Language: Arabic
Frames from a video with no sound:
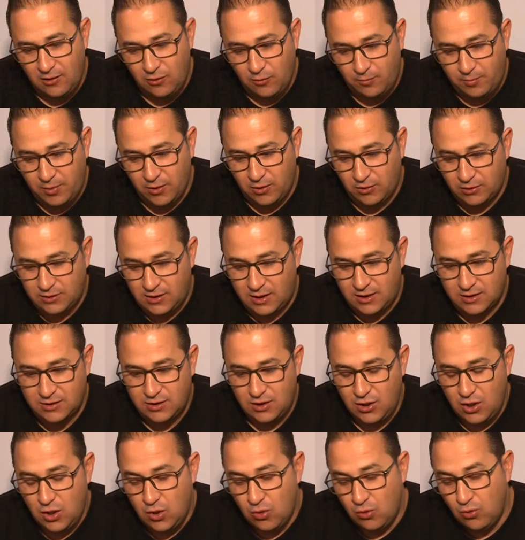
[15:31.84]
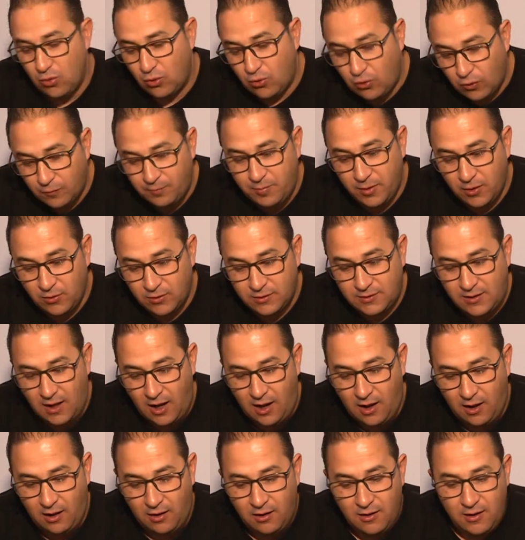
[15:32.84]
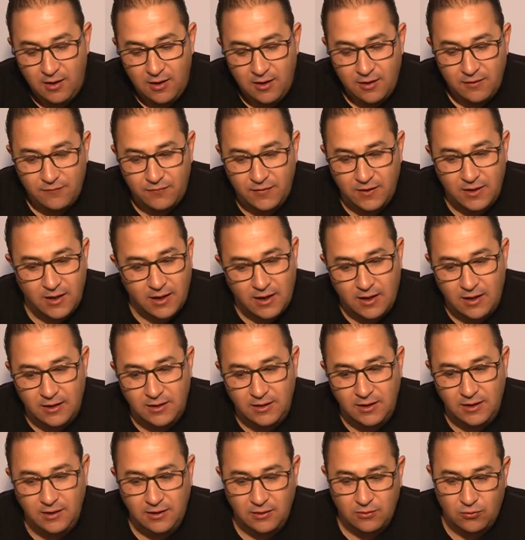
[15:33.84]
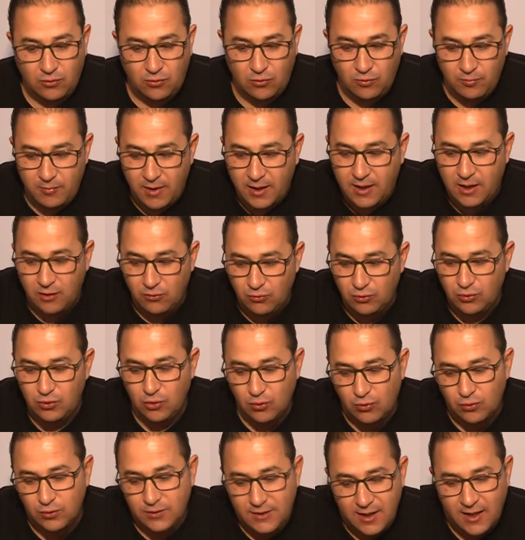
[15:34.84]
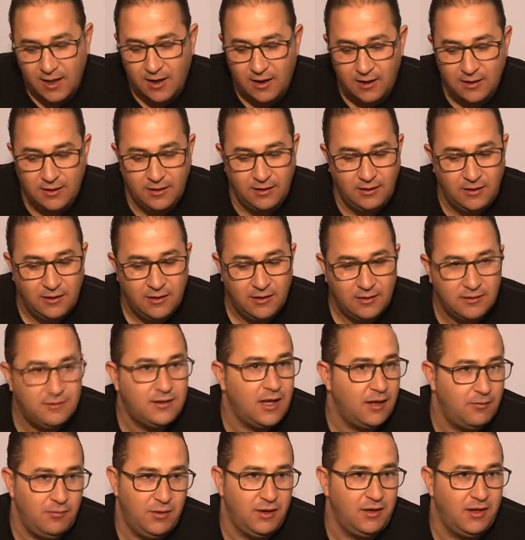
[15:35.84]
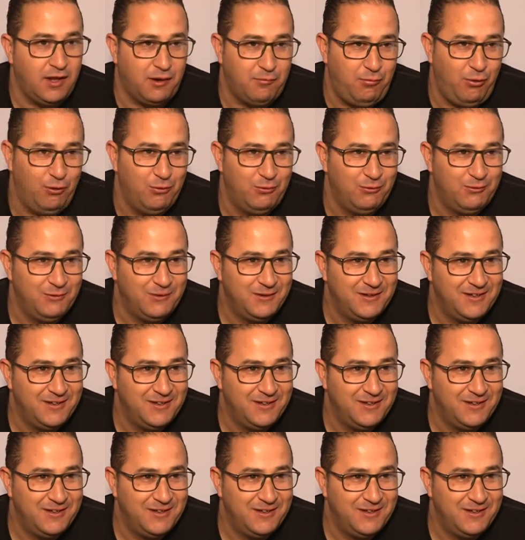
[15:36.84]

لو بيلوطاج ولو كود بيلوت تاعها في لي رالي كل ما كانوا يديروا دي رالي دائما يربحوا